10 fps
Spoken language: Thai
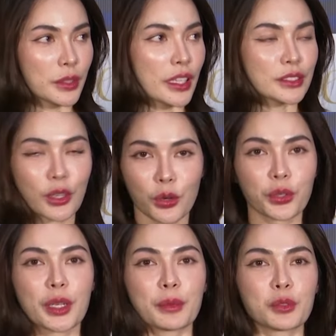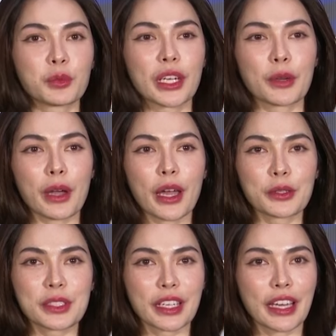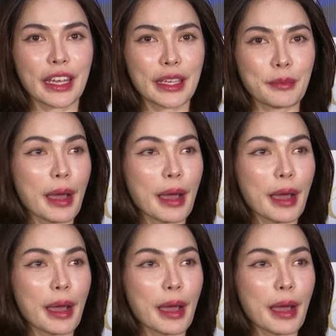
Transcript: ทั้งสองคนได้พูดหมดเลยว่ารู้สึกอะไร